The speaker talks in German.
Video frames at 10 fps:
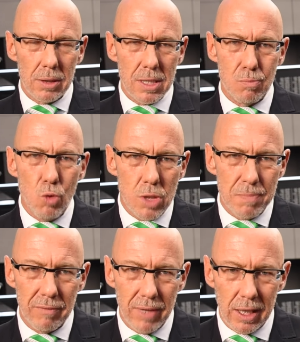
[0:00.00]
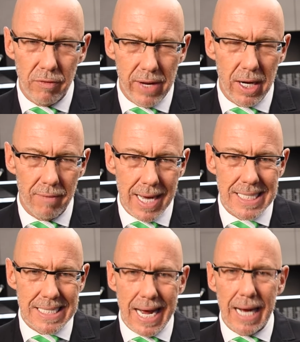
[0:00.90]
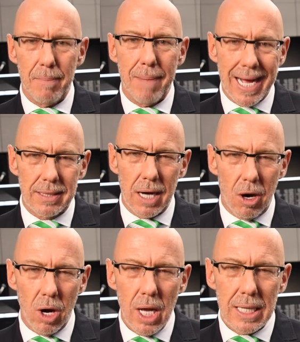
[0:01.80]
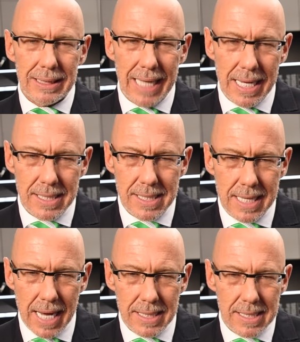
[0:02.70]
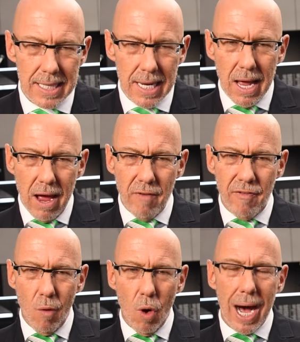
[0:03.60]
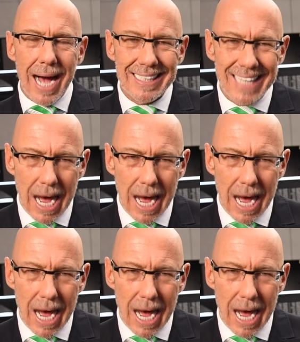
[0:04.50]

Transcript: das muss man wirklich fairerweise sagen, macht er auch ganz, ganz hervorragend.